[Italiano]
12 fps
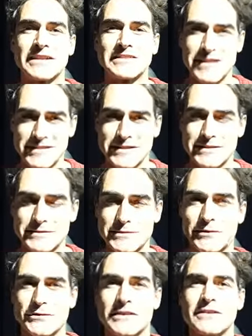alla terza
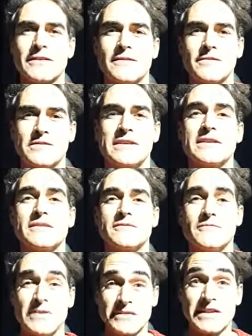edizione di
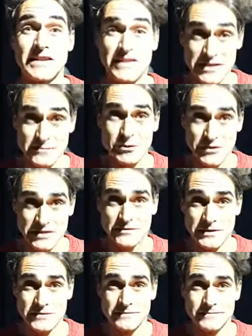Vivere da
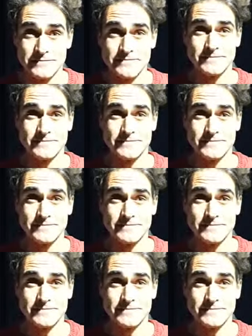sportivi.